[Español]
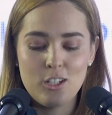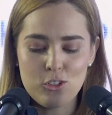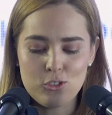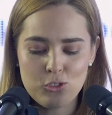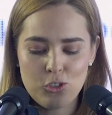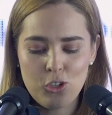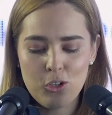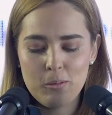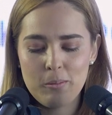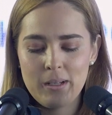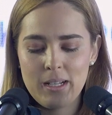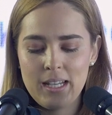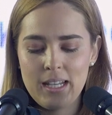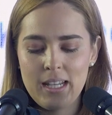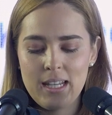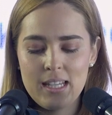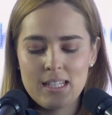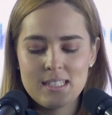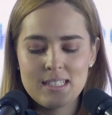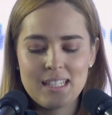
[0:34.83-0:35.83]
los
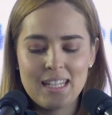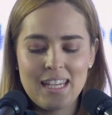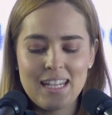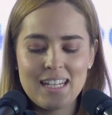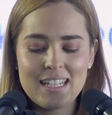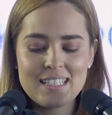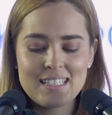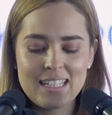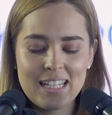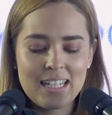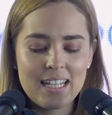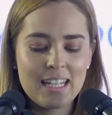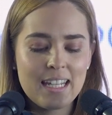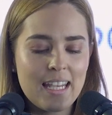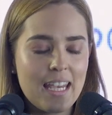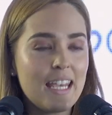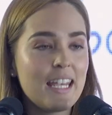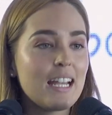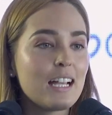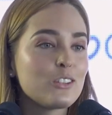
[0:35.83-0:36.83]
jóvenes quienes tienen
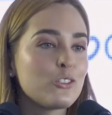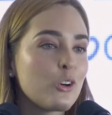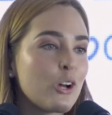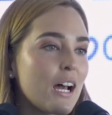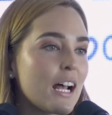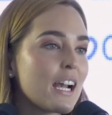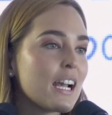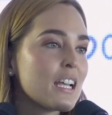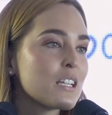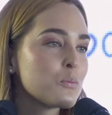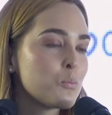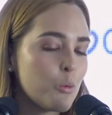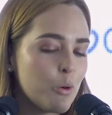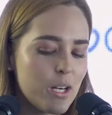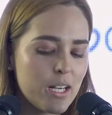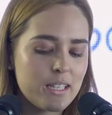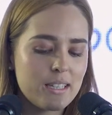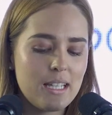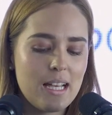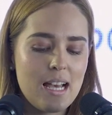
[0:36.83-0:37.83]
que ir a tocar las
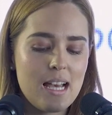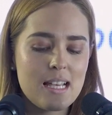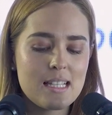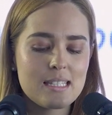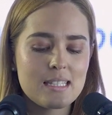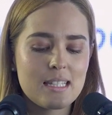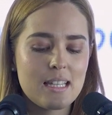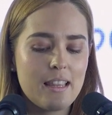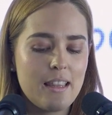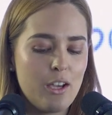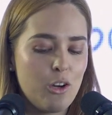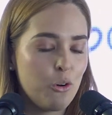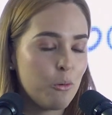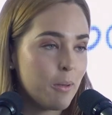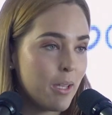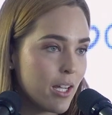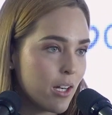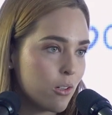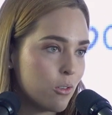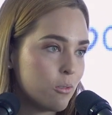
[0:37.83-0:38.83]
puertas de
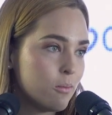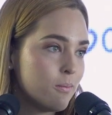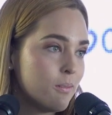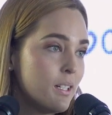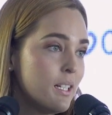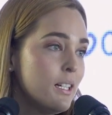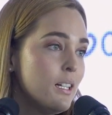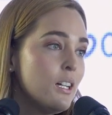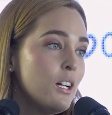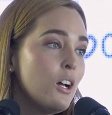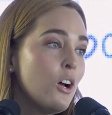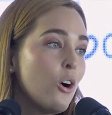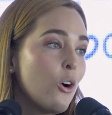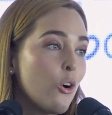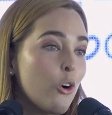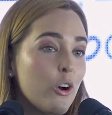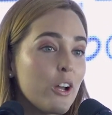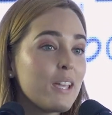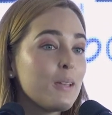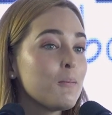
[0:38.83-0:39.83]
gobierno.
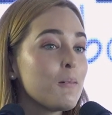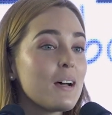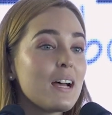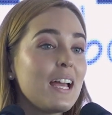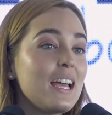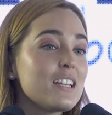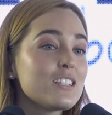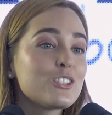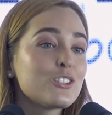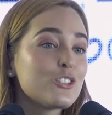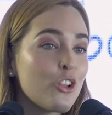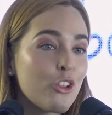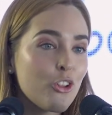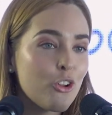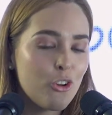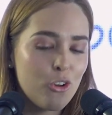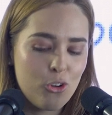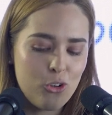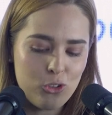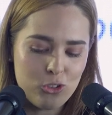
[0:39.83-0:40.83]
Hoy es todo
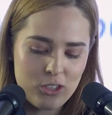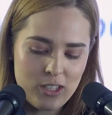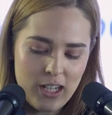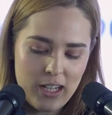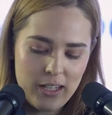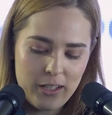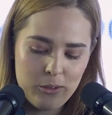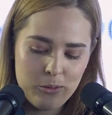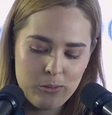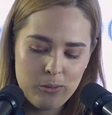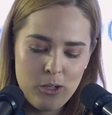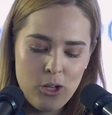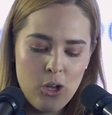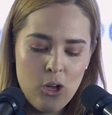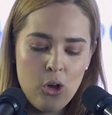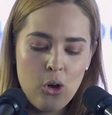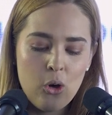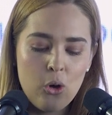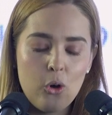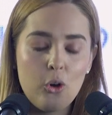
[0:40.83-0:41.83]
lo contrario.
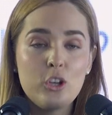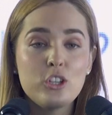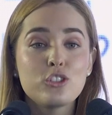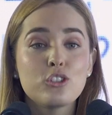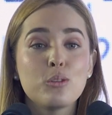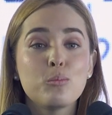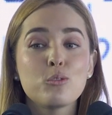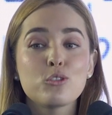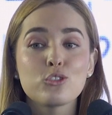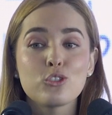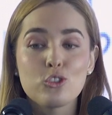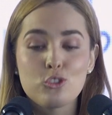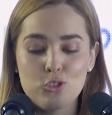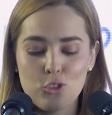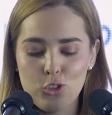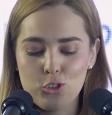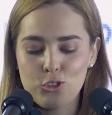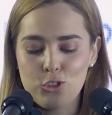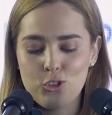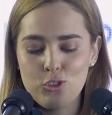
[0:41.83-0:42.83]
Hoy somos
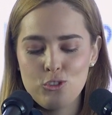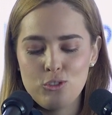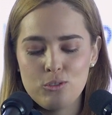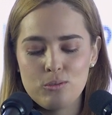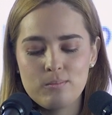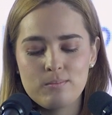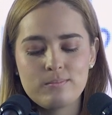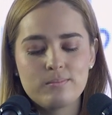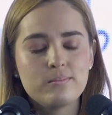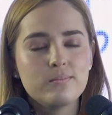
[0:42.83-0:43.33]
nosotros,